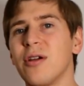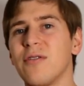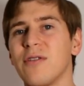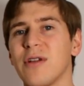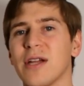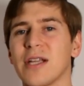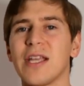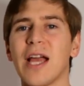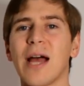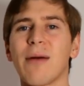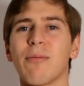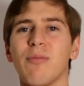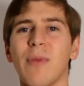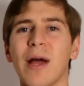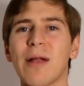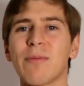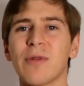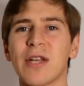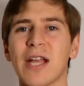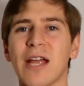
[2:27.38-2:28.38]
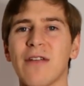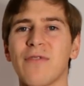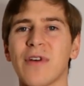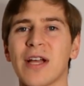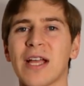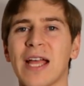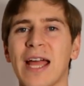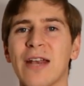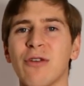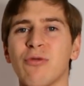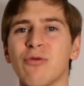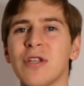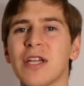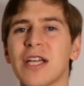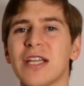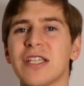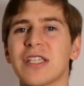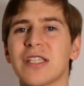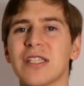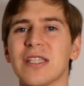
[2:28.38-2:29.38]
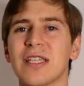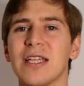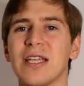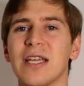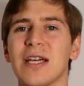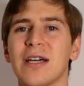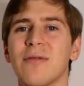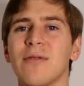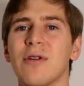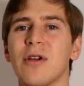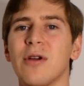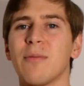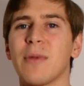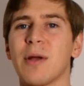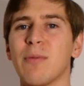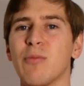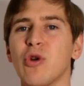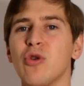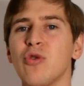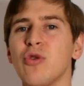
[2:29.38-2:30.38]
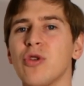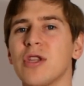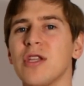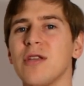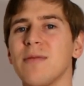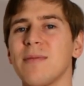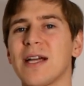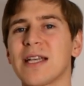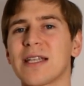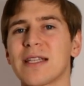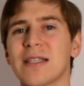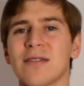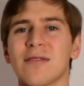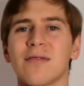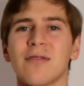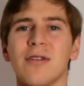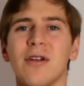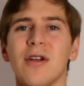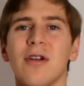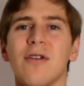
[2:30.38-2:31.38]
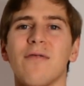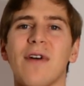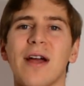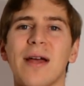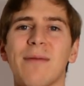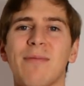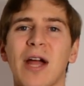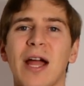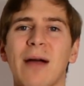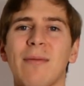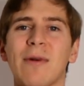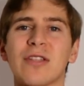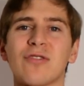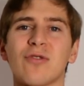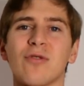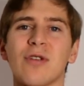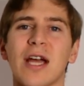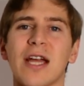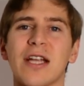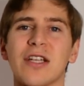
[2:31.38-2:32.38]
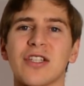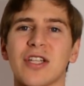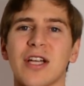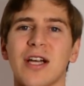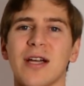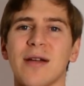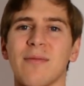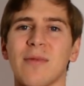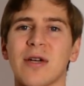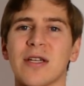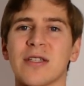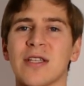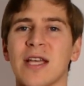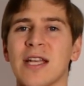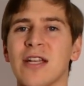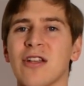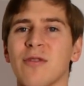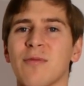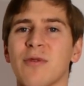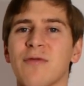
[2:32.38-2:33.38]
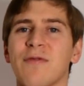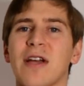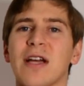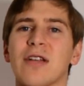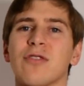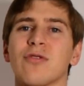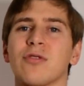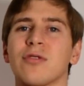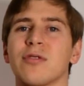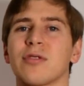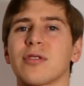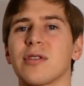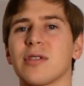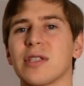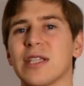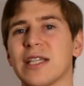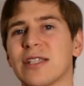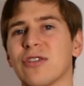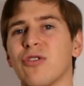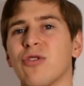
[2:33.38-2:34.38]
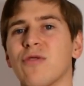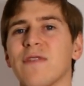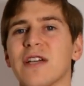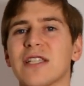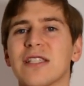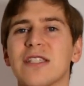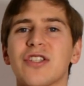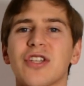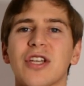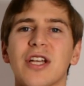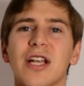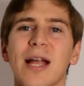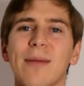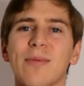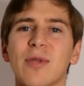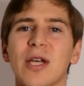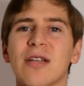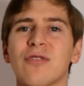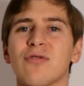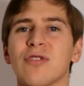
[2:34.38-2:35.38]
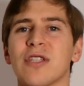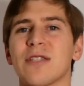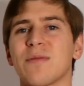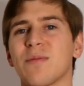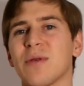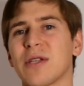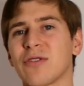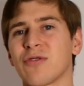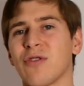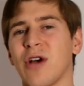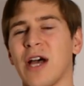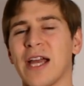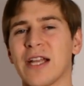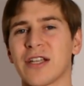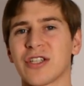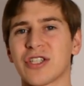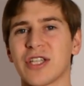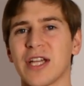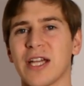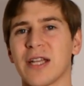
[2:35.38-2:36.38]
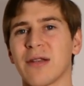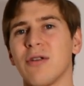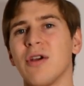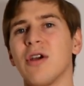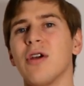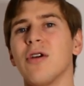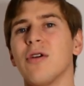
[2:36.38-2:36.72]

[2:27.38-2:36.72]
äh, ja, macht man einfach keine unrechten Dinge, man belügt niemanden, weil bei Amazon reinschreiben als Händlerbewertung, dass irgendwas nicht geklappt hat und deswegen nur ein Stern.